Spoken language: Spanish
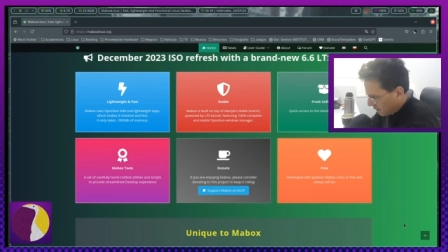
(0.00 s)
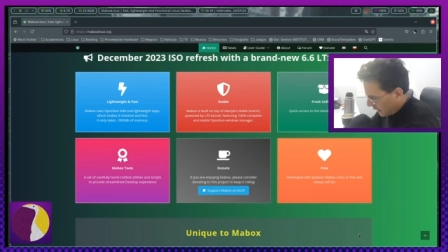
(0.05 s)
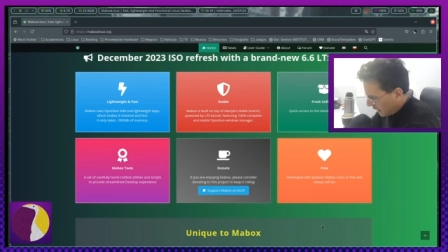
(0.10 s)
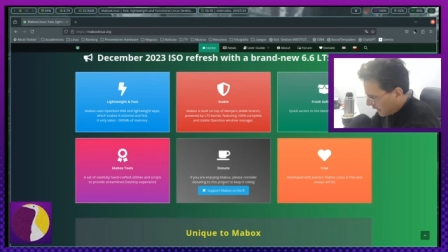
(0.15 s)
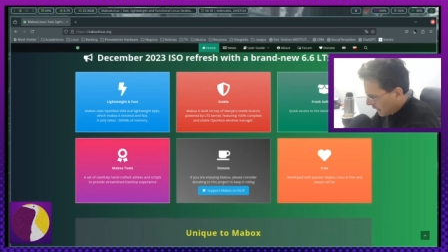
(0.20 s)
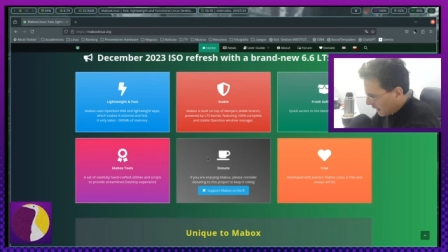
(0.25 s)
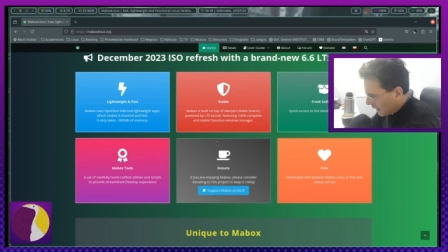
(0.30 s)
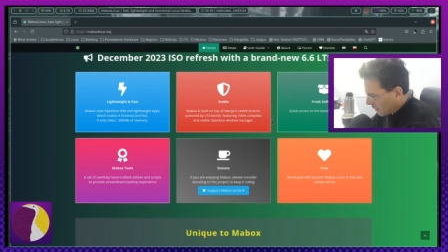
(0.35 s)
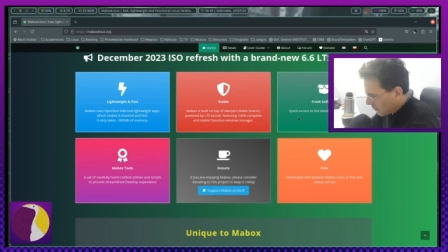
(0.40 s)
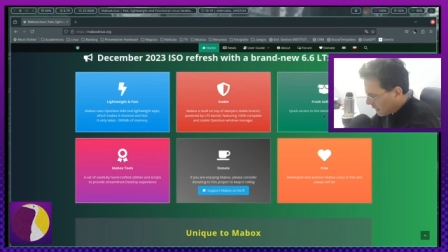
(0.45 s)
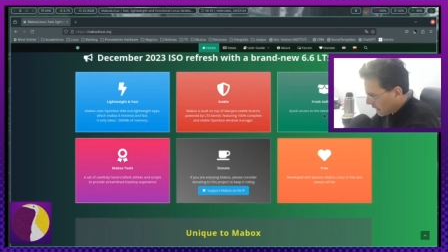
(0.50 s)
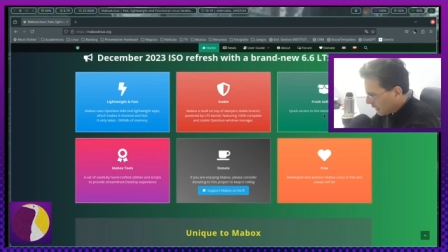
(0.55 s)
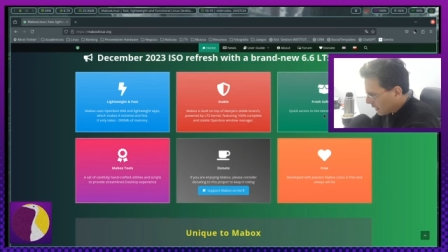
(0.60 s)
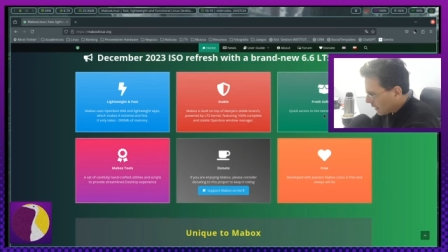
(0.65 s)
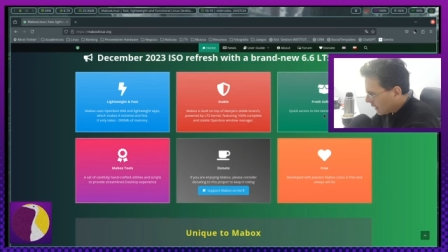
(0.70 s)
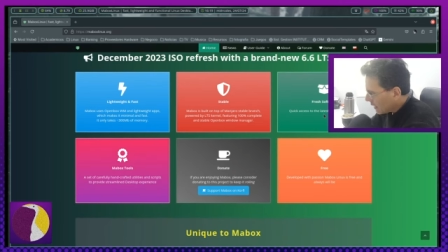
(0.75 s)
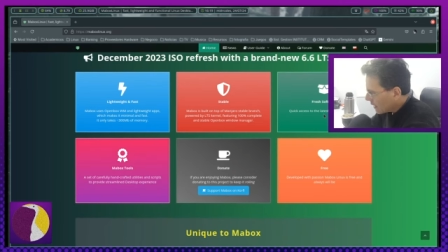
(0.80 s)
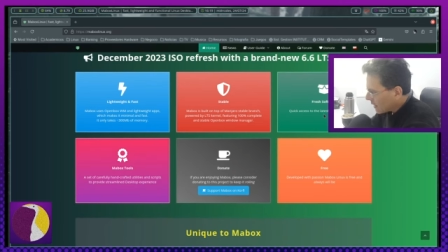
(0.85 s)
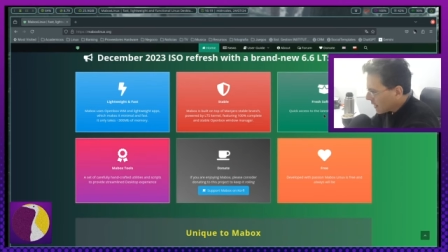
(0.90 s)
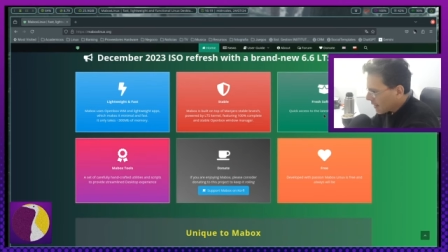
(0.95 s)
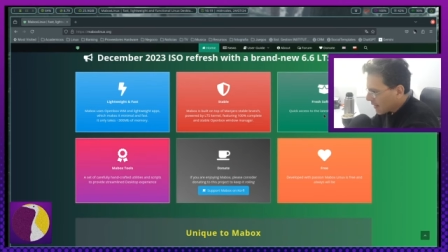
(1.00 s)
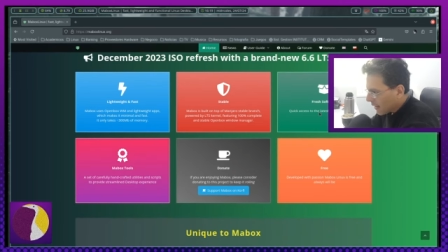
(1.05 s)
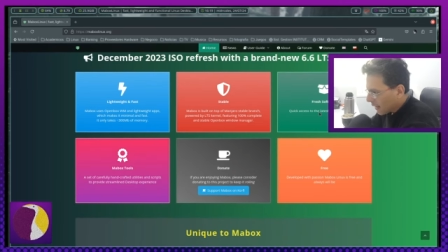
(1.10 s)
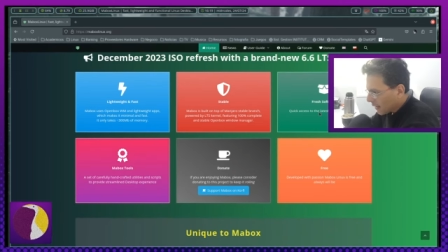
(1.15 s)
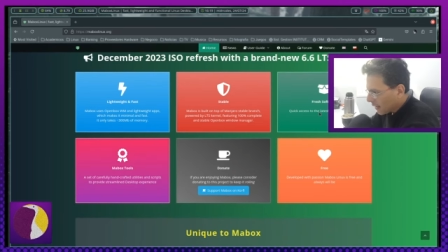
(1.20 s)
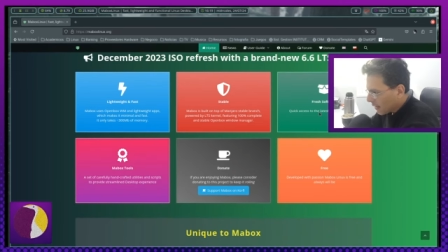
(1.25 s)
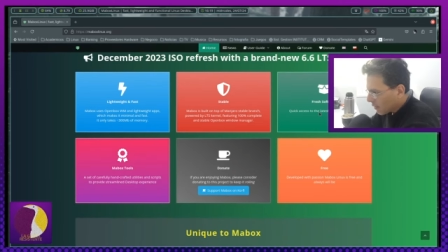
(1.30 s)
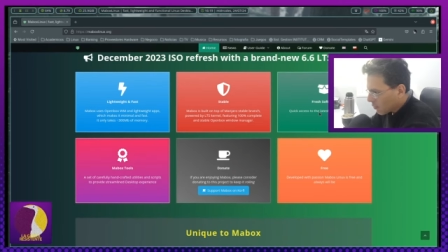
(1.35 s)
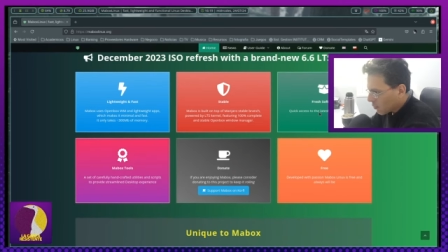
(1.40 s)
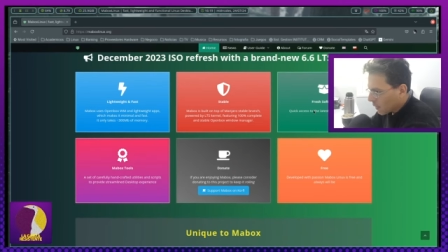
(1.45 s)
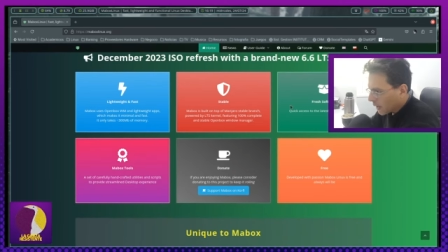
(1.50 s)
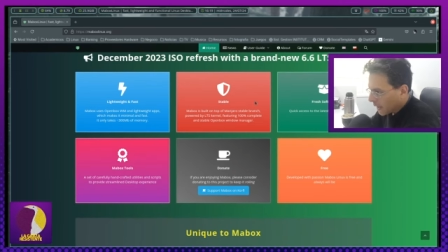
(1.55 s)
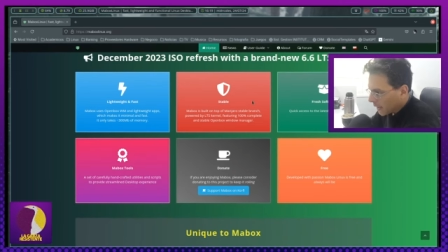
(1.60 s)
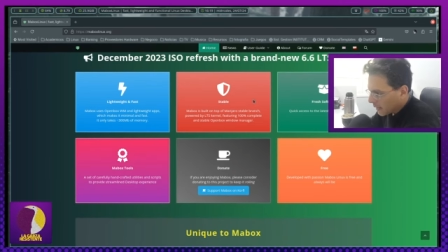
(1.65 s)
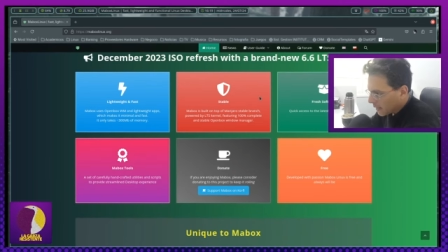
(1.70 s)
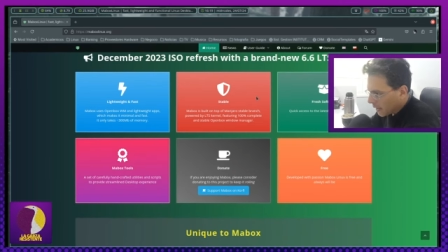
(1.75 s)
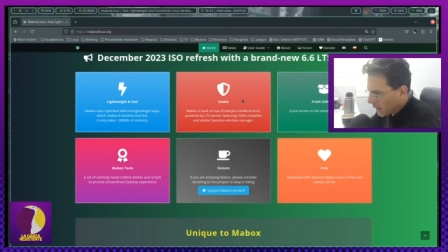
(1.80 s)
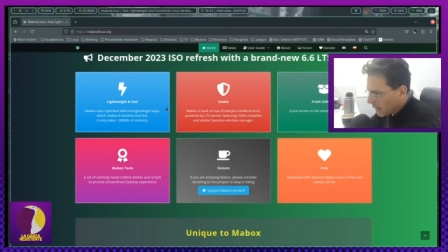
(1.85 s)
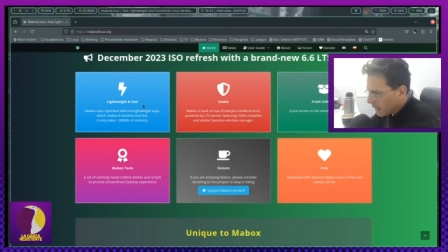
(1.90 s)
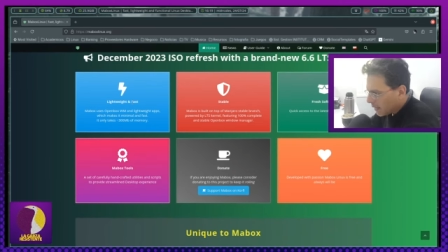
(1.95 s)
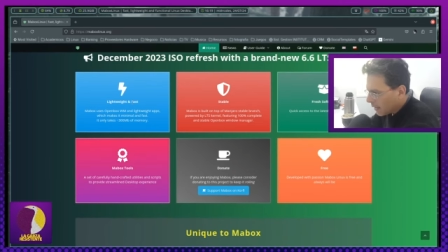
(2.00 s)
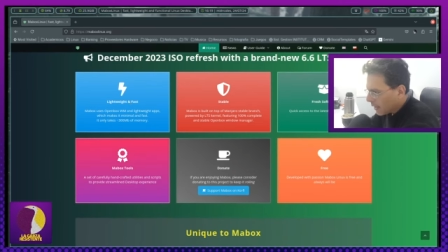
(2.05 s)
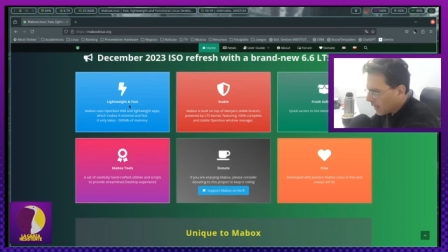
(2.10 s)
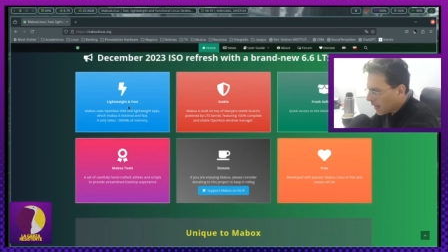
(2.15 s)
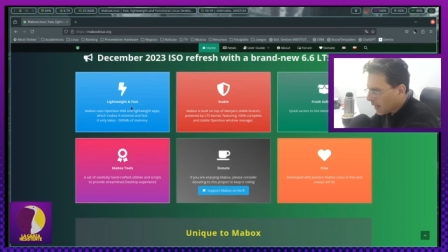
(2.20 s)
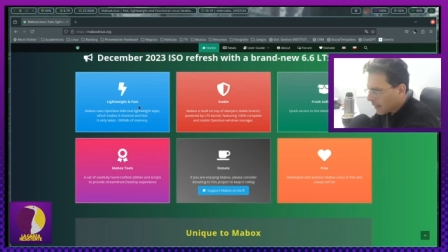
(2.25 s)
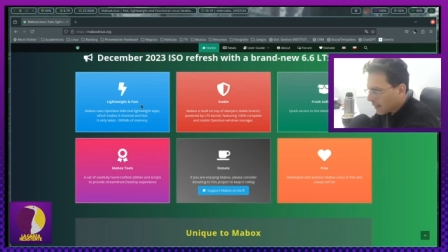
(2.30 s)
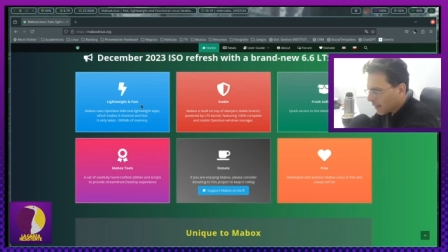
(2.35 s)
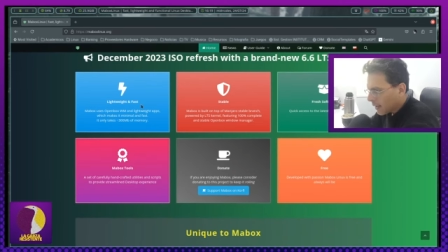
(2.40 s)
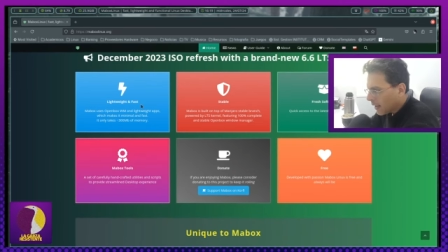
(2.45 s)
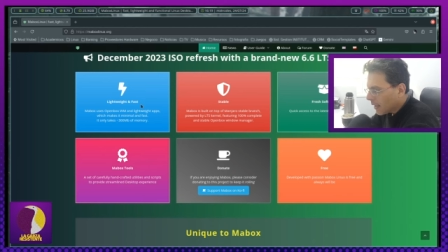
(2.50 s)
claramente resaltan sus características,